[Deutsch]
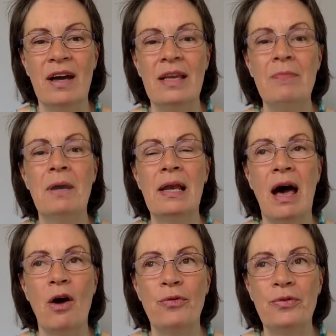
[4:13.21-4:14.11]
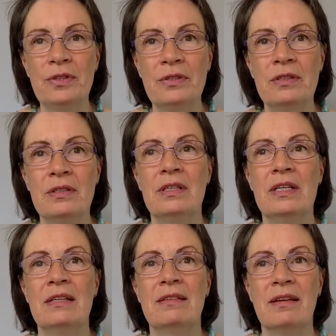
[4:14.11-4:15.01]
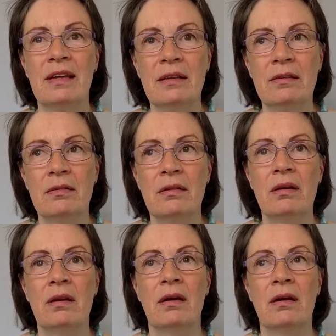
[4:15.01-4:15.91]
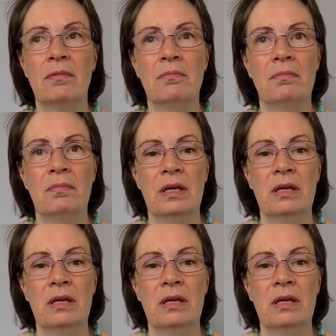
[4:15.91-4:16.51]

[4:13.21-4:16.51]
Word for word: immer laufenden, drehenden, ähm,